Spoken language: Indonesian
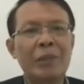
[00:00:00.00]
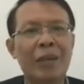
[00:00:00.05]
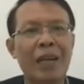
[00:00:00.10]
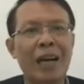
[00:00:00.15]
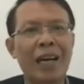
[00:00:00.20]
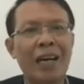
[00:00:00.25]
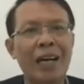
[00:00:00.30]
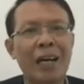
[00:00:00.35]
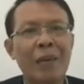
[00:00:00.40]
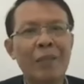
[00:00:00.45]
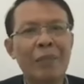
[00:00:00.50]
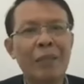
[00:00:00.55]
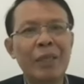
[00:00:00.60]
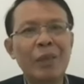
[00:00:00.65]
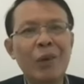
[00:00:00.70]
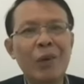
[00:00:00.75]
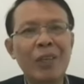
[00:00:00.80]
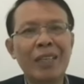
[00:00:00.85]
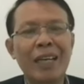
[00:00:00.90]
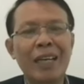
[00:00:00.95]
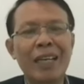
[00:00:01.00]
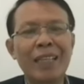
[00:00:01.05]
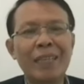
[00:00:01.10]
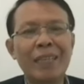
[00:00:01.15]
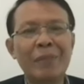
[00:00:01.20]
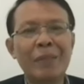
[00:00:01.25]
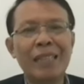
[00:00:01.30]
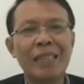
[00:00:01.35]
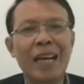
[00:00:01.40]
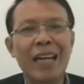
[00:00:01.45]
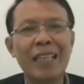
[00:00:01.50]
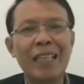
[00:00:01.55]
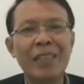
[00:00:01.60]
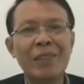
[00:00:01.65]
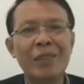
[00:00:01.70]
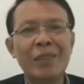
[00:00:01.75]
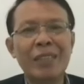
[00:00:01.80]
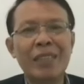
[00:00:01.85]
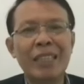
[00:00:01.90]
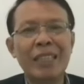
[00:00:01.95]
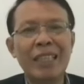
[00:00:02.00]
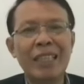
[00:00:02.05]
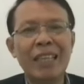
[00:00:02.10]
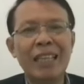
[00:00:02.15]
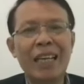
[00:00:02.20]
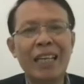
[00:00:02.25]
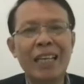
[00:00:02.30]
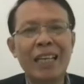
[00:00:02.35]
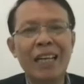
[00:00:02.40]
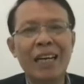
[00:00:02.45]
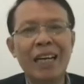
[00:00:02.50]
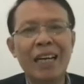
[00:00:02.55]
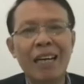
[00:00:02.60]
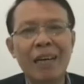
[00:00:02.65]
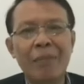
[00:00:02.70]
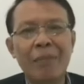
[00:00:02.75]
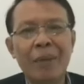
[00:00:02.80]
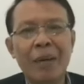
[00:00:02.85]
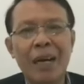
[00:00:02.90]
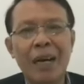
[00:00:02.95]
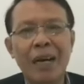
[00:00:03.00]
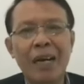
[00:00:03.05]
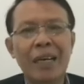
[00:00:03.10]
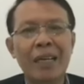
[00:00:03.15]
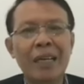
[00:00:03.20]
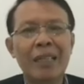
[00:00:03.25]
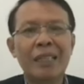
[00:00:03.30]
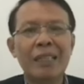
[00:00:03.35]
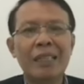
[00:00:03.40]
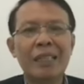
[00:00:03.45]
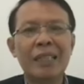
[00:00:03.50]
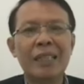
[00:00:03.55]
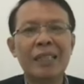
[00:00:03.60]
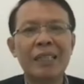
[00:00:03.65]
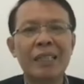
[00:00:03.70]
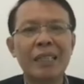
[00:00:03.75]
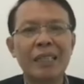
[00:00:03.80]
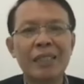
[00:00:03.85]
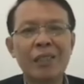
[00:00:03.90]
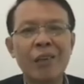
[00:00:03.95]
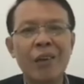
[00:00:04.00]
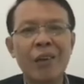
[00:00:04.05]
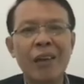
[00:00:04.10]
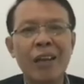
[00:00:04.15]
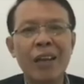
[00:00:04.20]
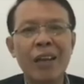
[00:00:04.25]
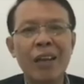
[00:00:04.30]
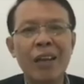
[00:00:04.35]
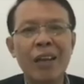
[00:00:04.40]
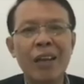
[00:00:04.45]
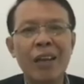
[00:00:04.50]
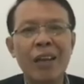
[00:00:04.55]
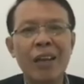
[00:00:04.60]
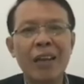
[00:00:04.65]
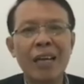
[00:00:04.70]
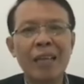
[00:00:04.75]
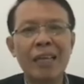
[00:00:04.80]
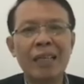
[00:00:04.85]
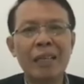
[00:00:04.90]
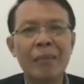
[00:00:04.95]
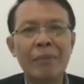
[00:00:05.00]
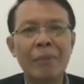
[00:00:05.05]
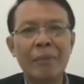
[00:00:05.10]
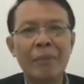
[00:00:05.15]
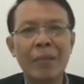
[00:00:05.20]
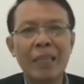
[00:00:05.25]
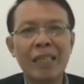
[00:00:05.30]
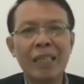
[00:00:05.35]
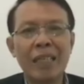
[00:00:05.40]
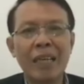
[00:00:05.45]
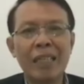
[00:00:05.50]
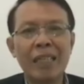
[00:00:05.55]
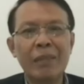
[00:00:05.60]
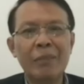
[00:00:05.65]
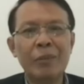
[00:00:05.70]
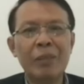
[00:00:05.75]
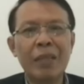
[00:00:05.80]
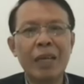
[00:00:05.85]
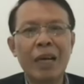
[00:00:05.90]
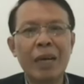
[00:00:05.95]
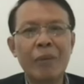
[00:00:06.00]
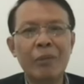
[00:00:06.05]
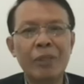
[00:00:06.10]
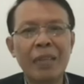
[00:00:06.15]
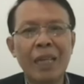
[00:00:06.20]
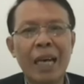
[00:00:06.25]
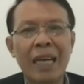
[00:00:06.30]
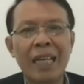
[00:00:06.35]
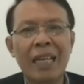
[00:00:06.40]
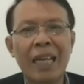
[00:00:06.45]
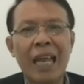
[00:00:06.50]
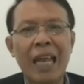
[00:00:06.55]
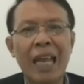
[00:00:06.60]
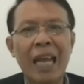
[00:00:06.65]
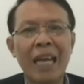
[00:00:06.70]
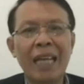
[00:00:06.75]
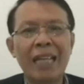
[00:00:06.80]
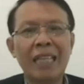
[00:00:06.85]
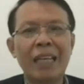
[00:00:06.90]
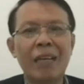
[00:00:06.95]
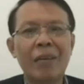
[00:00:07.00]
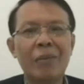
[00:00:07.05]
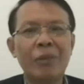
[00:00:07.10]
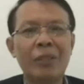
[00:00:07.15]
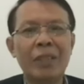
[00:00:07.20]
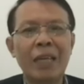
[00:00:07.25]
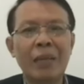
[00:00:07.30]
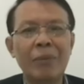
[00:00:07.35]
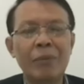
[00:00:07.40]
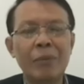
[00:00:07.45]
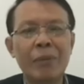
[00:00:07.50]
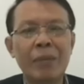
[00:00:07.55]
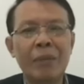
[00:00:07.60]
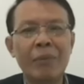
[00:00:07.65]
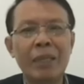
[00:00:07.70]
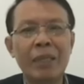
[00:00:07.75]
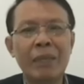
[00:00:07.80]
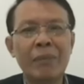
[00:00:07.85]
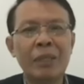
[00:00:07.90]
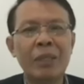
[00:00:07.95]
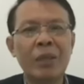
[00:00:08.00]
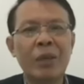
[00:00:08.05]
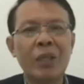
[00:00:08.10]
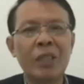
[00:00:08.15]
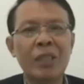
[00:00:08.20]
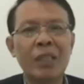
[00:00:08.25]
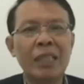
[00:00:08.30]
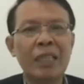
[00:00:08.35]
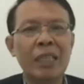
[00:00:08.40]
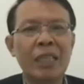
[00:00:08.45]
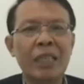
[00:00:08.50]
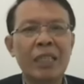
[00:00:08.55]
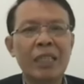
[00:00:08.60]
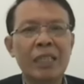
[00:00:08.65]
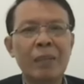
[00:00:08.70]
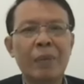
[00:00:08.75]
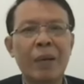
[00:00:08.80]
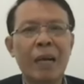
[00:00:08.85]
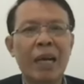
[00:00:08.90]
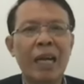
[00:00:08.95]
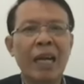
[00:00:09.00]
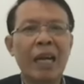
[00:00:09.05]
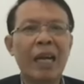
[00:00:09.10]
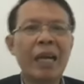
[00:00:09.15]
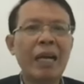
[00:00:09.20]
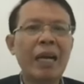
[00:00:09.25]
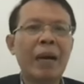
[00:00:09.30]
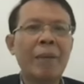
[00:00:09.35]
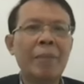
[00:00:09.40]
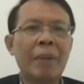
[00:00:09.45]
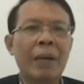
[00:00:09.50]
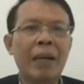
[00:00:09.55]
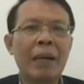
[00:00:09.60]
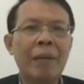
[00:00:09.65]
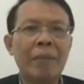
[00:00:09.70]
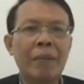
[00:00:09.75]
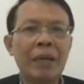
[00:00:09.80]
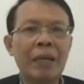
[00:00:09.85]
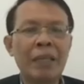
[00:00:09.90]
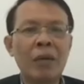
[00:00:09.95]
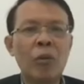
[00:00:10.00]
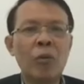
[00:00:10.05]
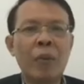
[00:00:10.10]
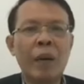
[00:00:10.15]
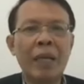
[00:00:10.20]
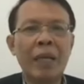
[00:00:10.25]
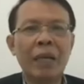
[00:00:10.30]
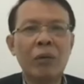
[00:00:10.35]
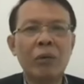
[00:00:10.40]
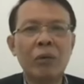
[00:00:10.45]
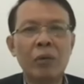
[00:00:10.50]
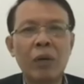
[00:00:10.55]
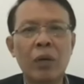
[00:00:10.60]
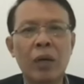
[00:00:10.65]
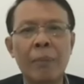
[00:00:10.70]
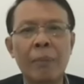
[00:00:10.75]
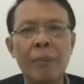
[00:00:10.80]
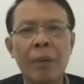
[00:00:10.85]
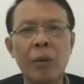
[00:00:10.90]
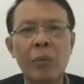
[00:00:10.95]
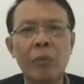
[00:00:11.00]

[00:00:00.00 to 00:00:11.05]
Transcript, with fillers: juga bingung dengan kebijakan itu sendiri karena apa e, eh, seolah seolah-olah eh, pemerintah ini punya punya agenda lain yang kemudian publik menyoroti sebagai apa namanya upaya untuk eh,